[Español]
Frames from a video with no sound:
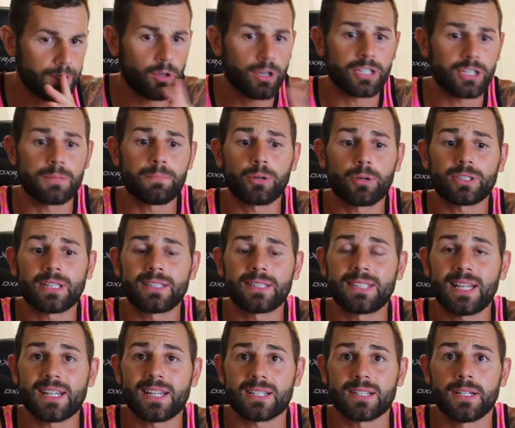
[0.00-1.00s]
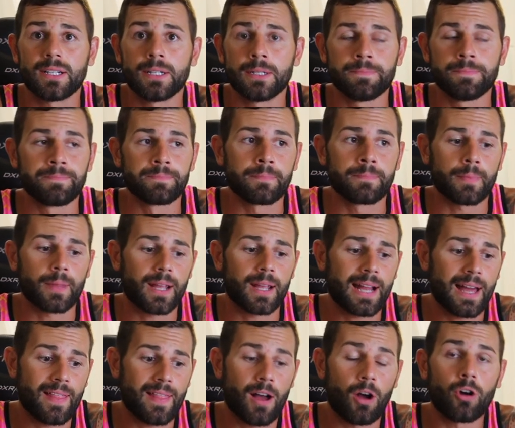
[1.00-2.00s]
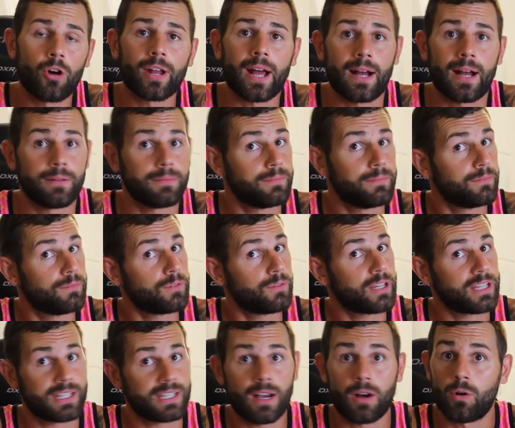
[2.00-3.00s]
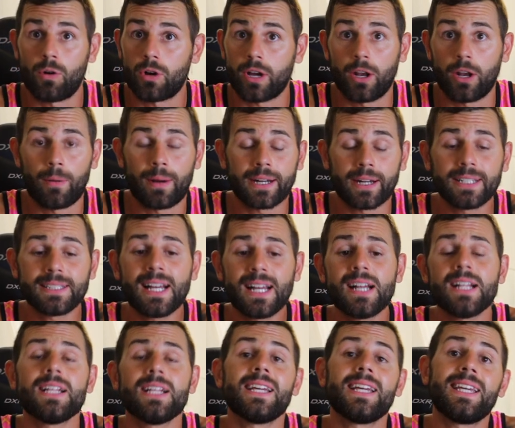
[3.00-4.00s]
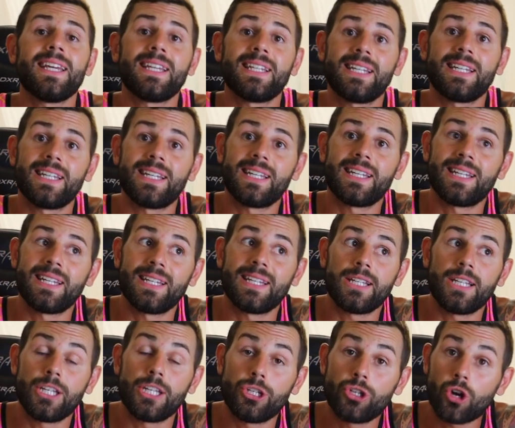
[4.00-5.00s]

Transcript: lo que es importante es cada hora que sea o barrita y,